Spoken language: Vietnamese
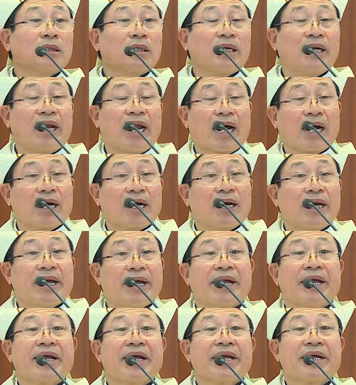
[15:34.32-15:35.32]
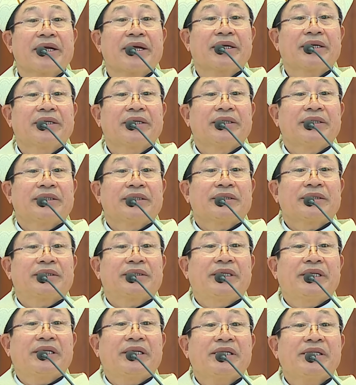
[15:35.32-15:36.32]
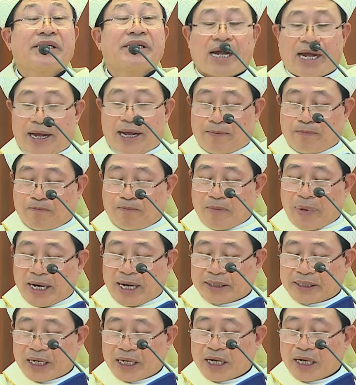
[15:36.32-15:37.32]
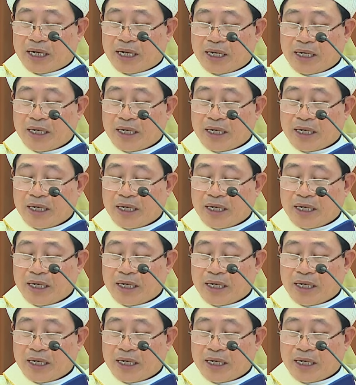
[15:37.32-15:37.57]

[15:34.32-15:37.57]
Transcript: Lặng lẽ tiến ra bàn thờ.